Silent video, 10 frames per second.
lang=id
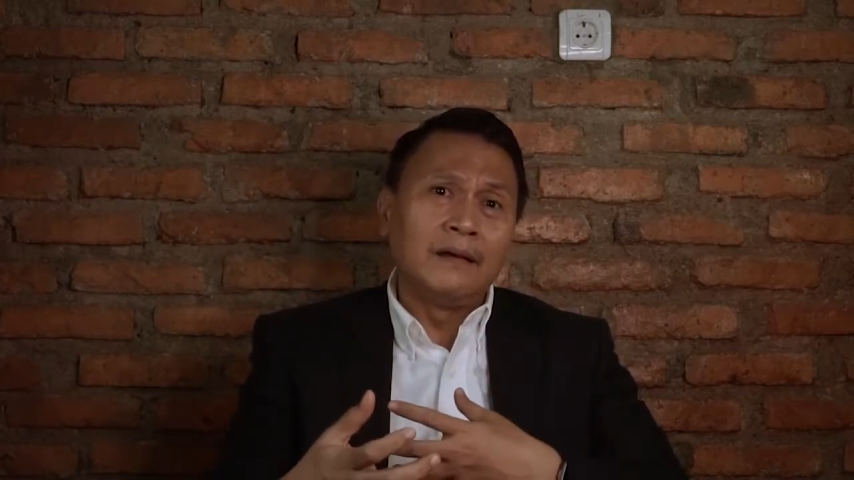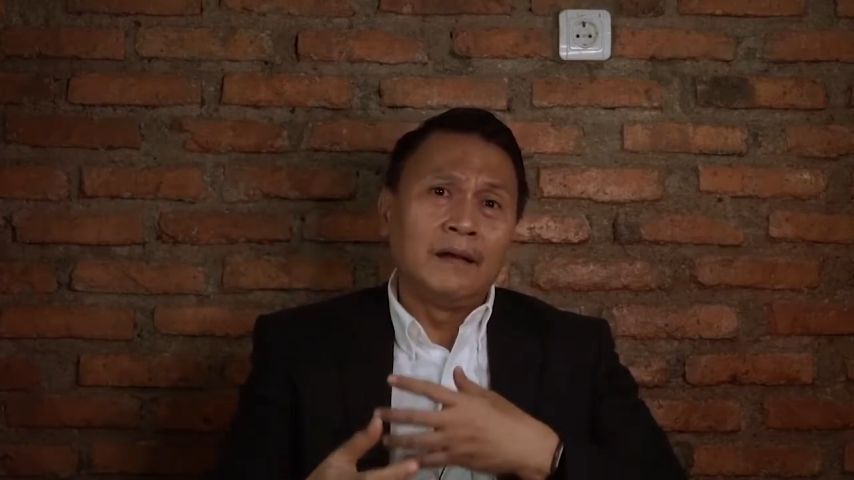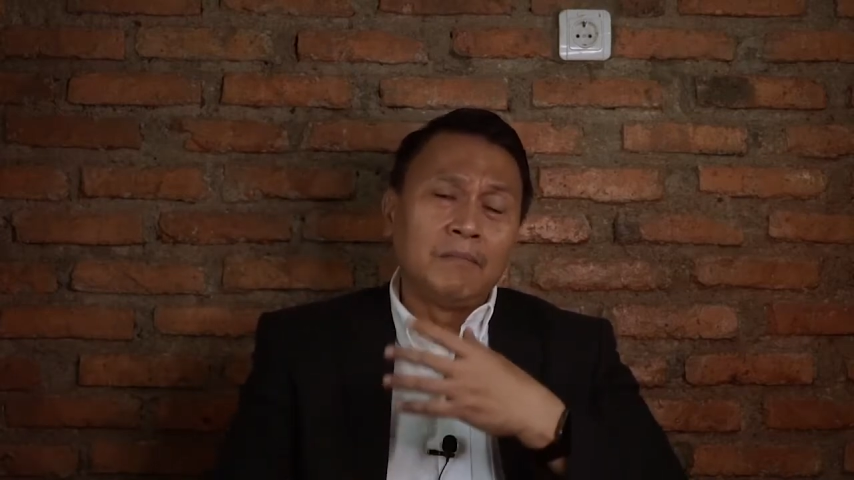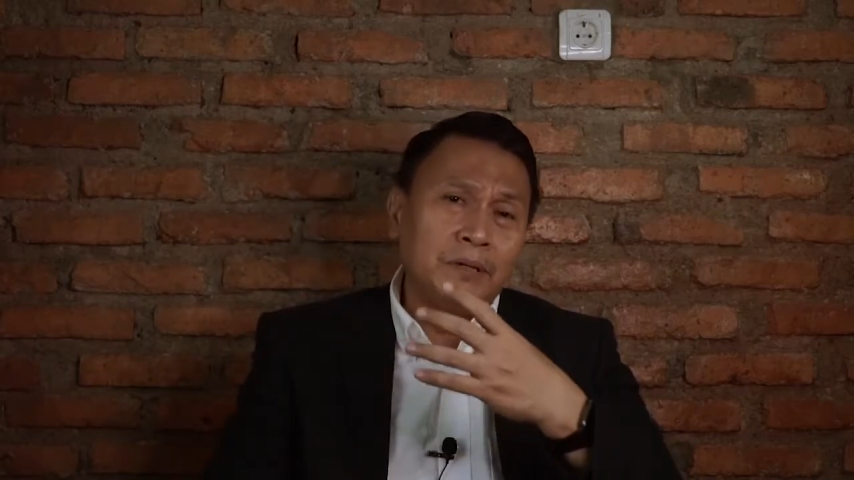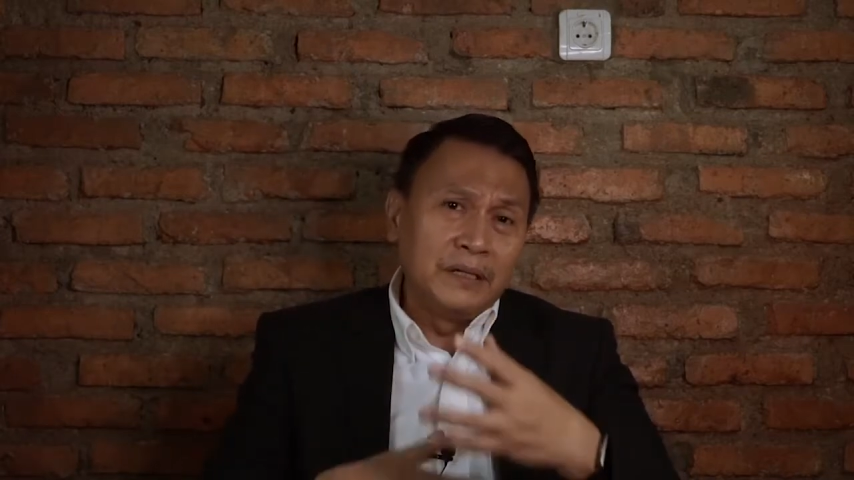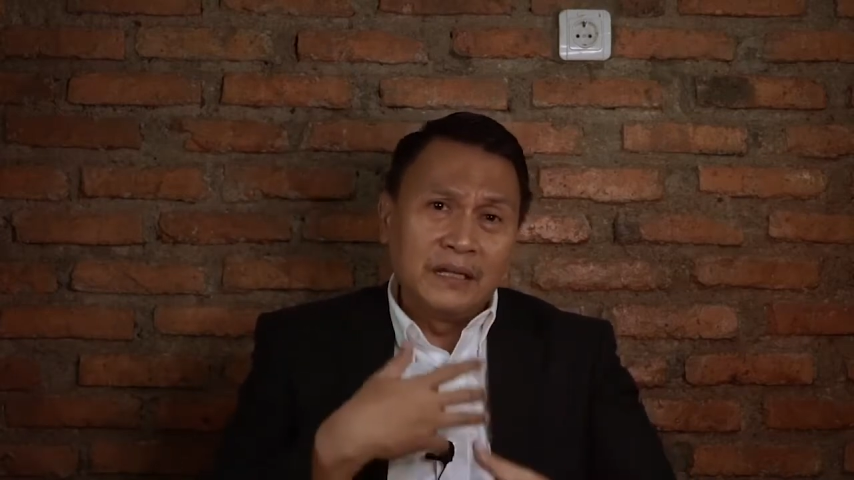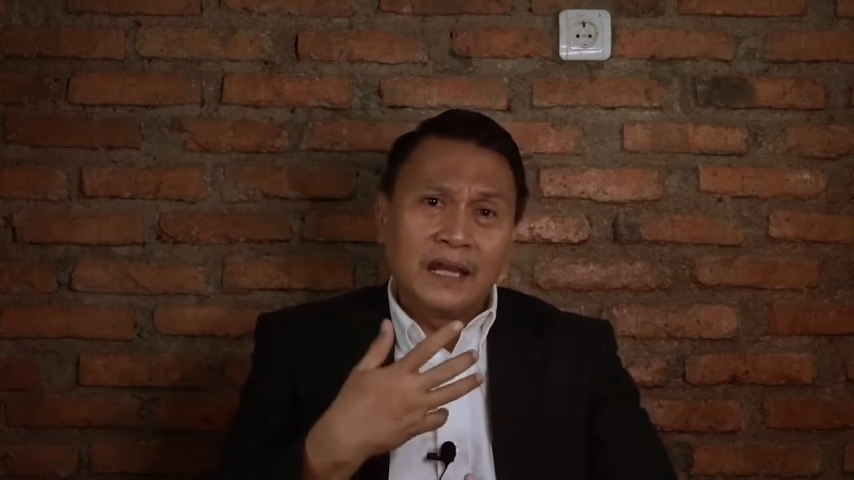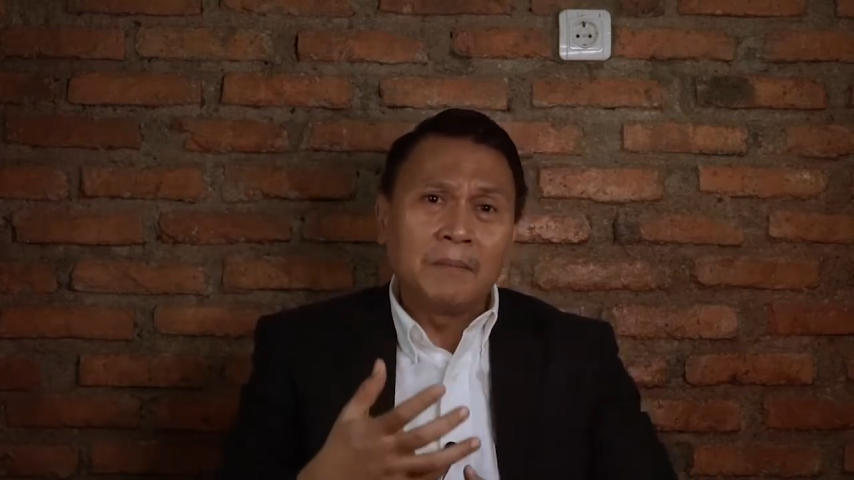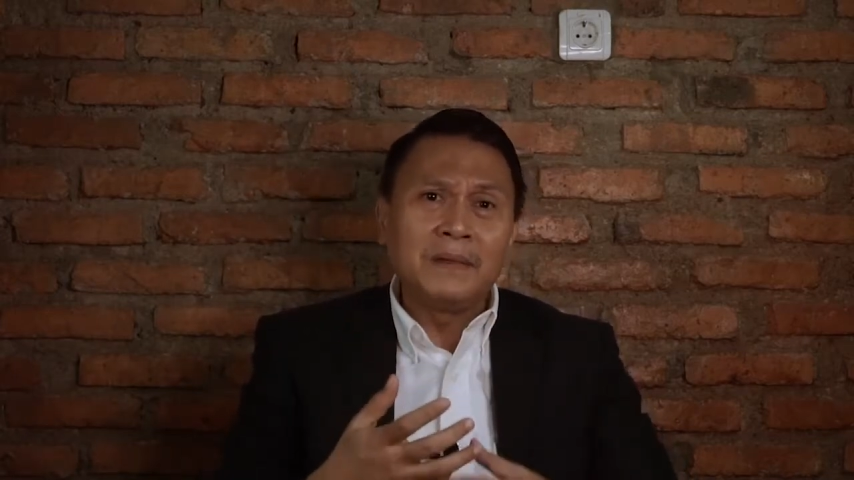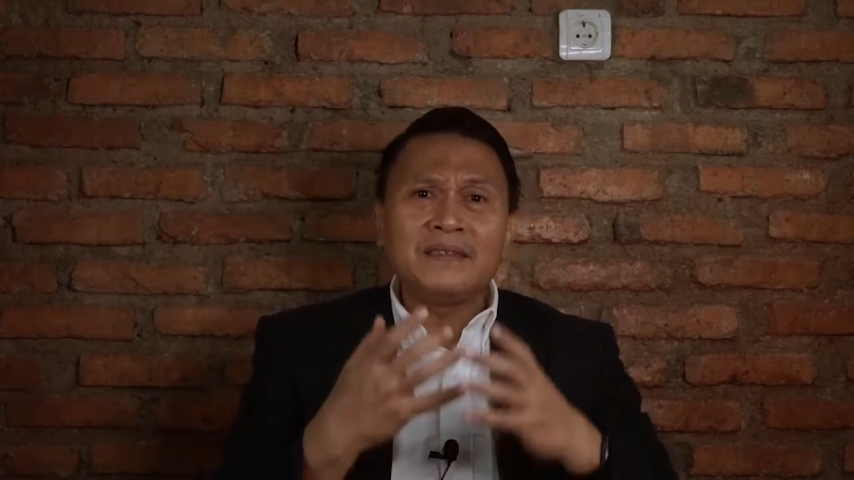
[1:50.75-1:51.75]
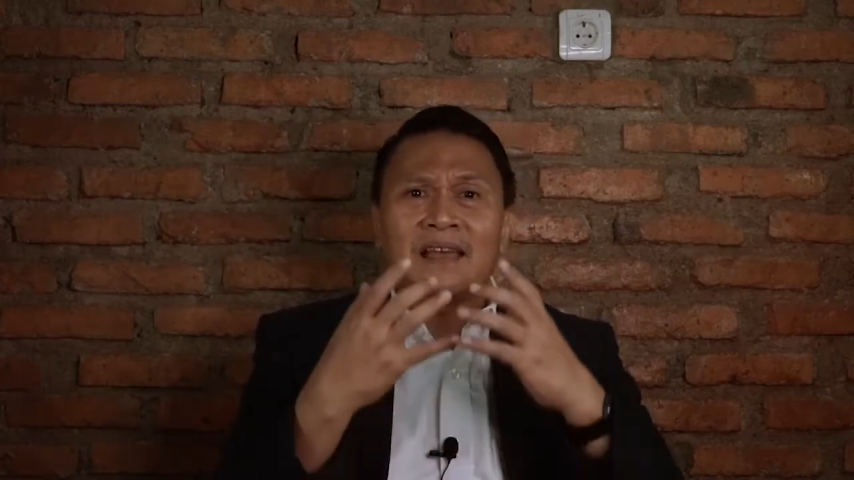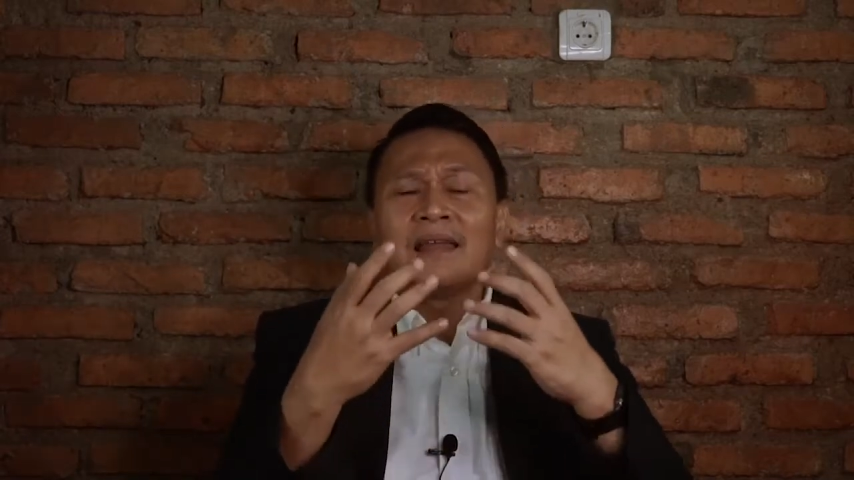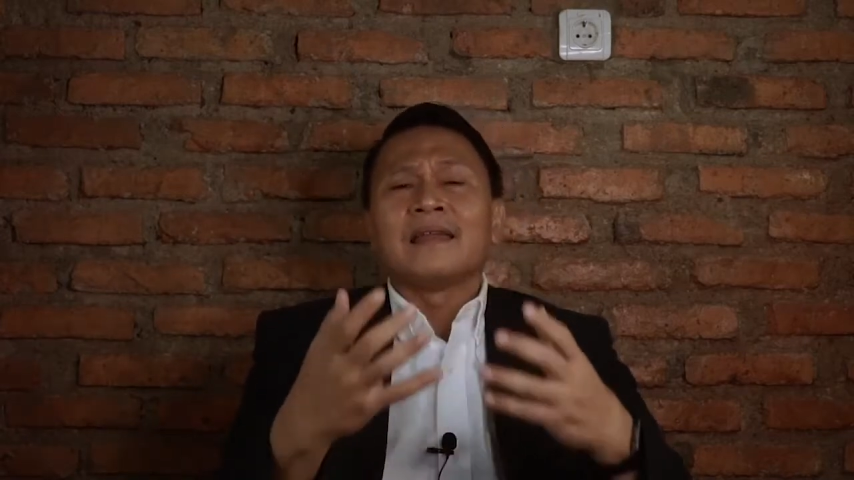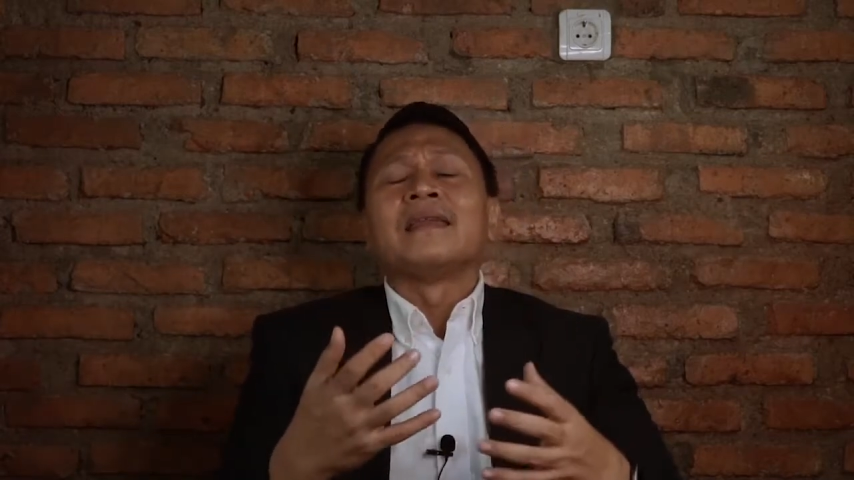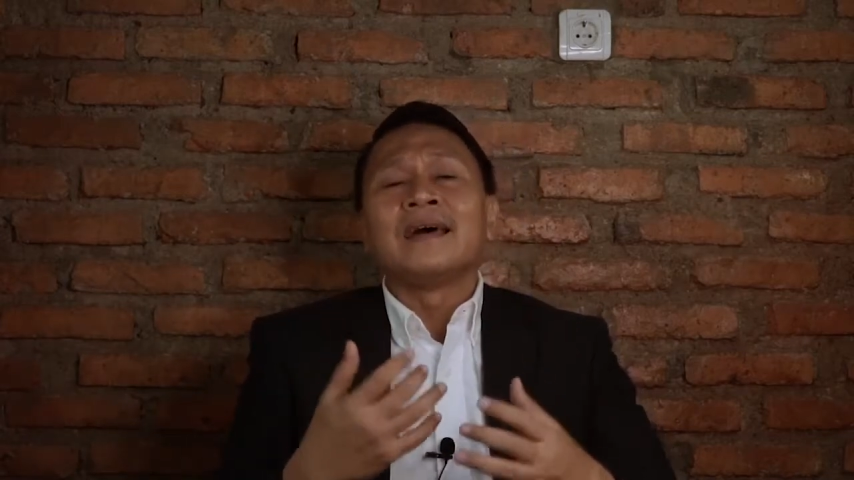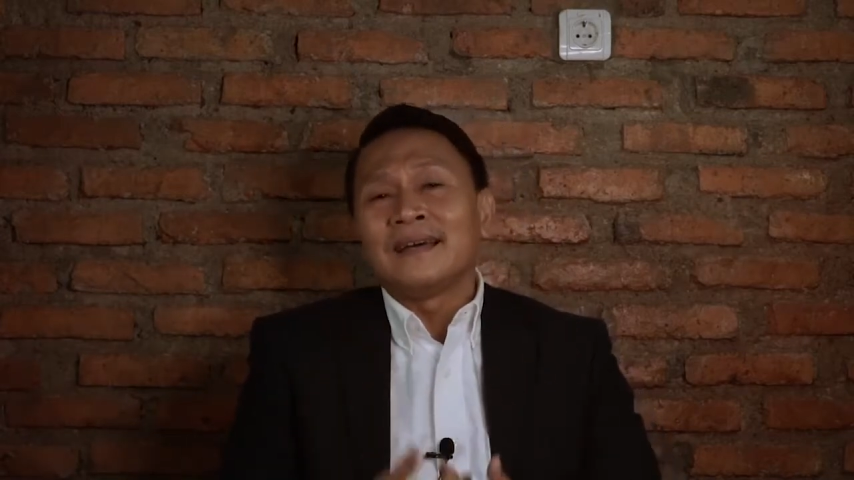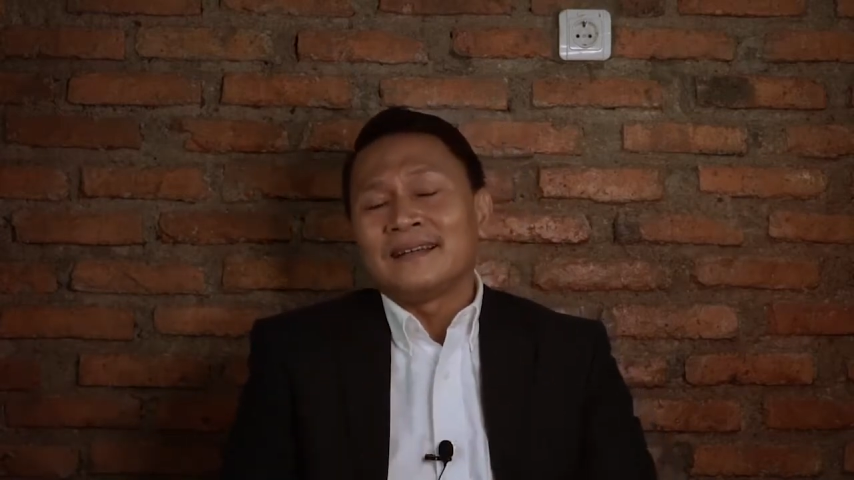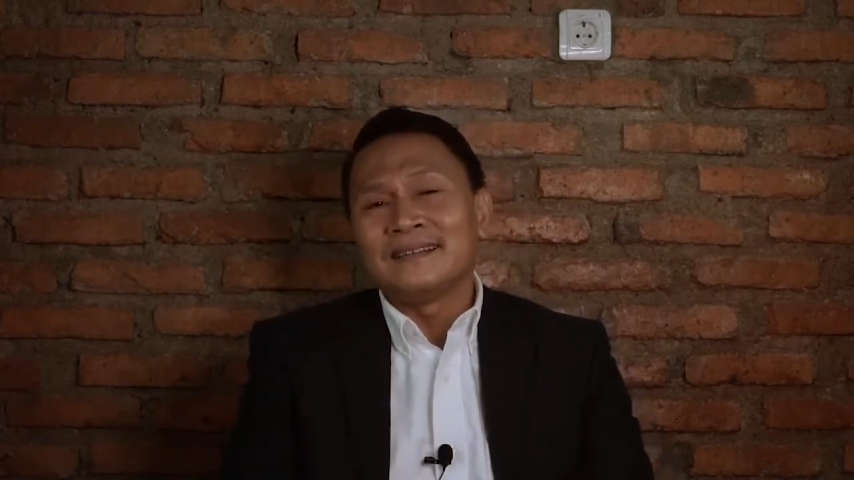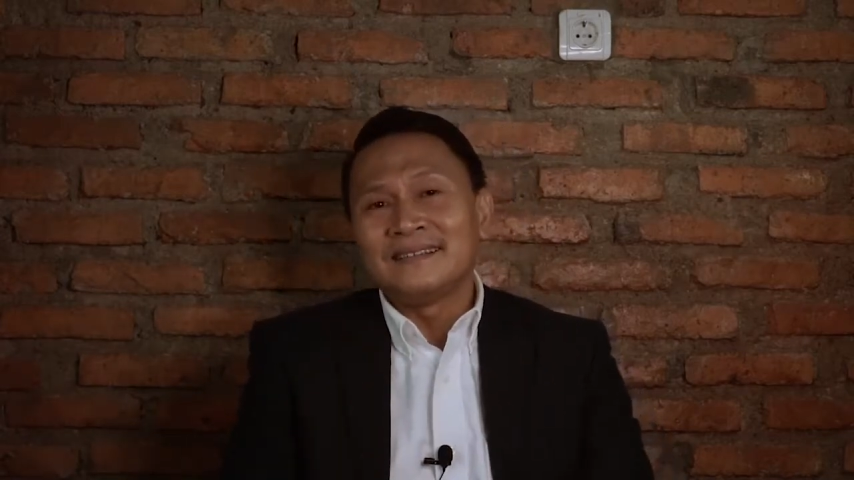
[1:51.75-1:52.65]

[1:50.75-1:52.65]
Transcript: lebih dinamis karena